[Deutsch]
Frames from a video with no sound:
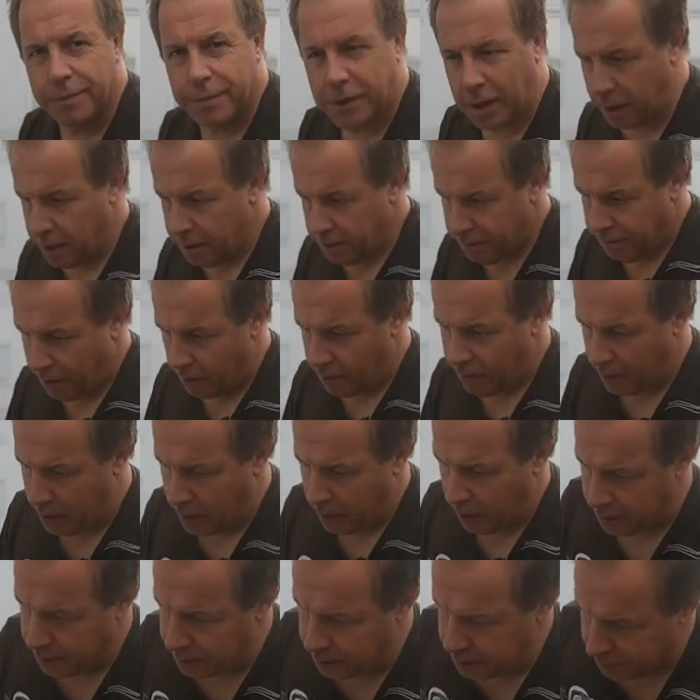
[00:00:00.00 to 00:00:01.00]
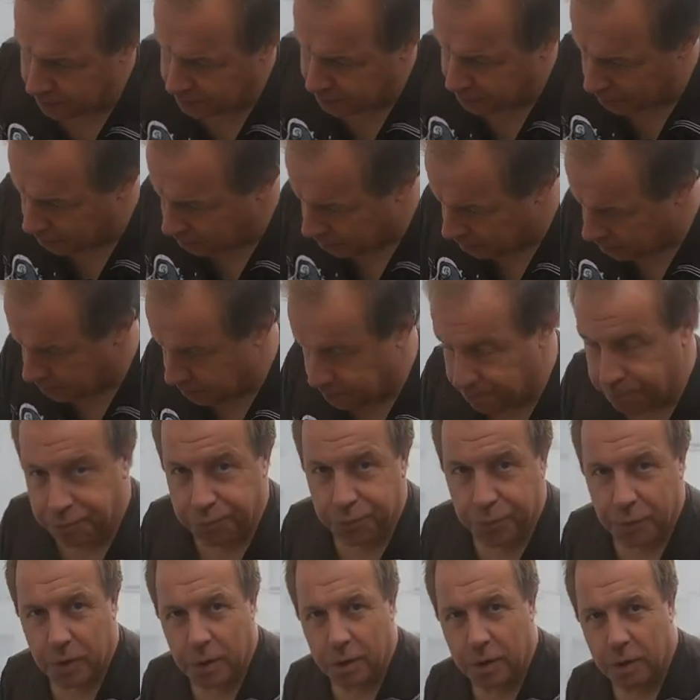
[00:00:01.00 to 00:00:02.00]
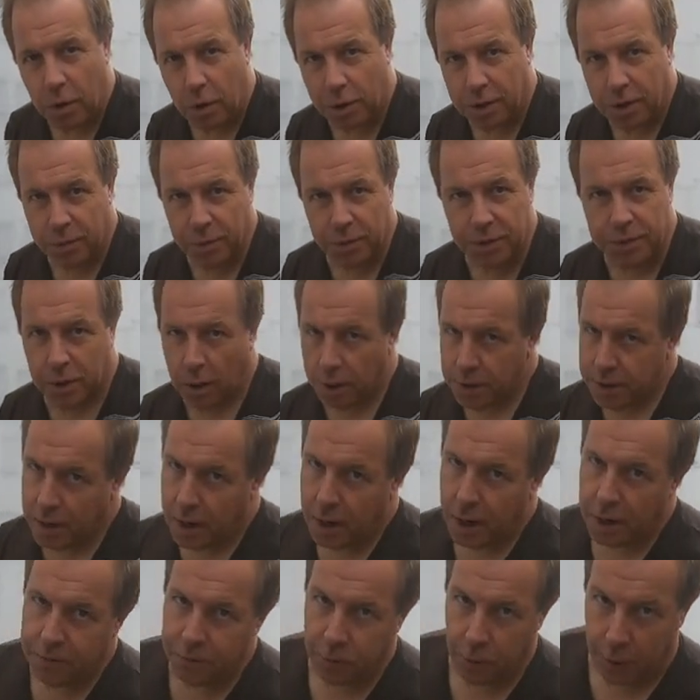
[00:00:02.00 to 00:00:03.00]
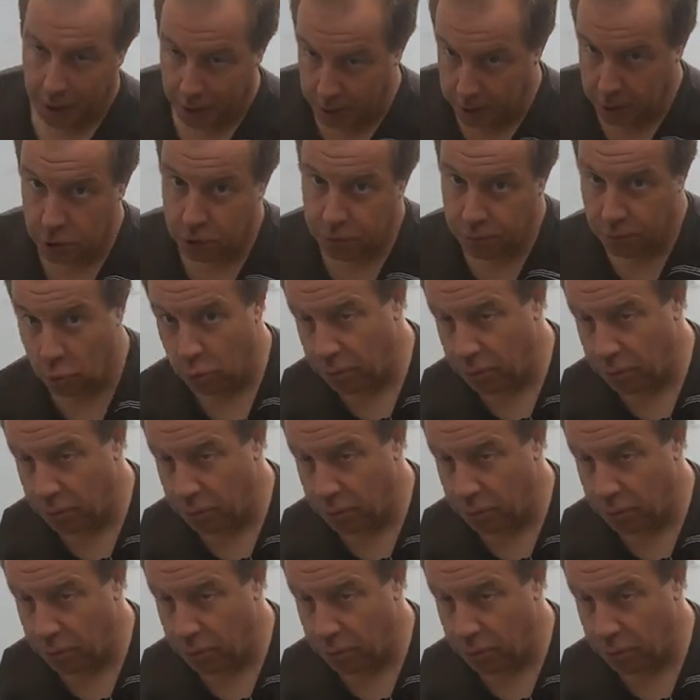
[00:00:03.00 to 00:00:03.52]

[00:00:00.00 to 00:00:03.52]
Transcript: Dann, weil wir gerade hier sind, noch die Besonderheit für englische